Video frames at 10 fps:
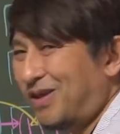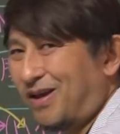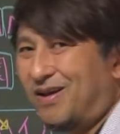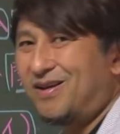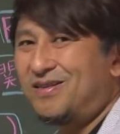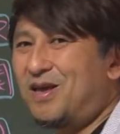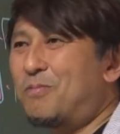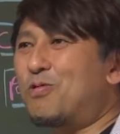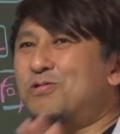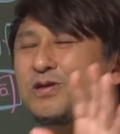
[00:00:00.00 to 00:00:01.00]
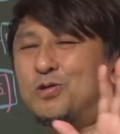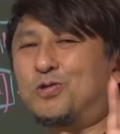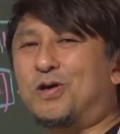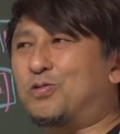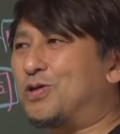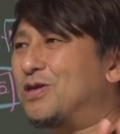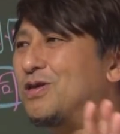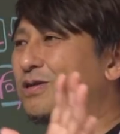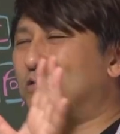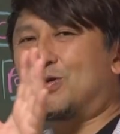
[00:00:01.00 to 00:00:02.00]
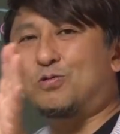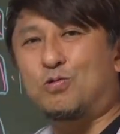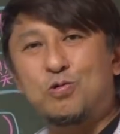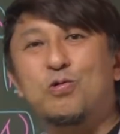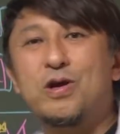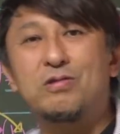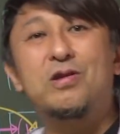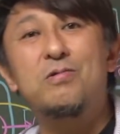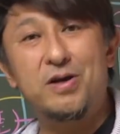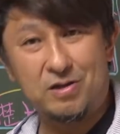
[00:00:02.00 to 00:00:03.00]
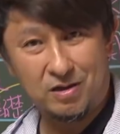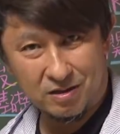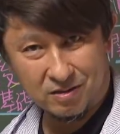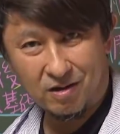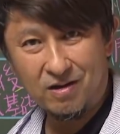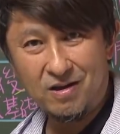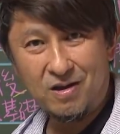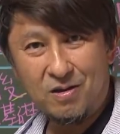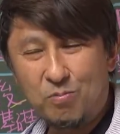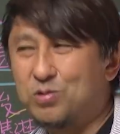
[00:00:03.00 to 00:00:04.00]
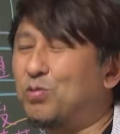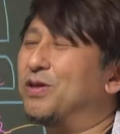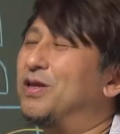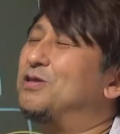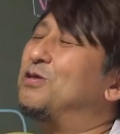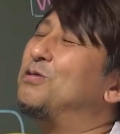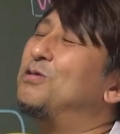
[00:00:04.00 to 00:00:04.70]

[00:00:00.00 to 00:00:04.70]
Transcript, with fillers: て。で、僕がその後に2月に速報をやってるわけじゃないですか。もうそれで十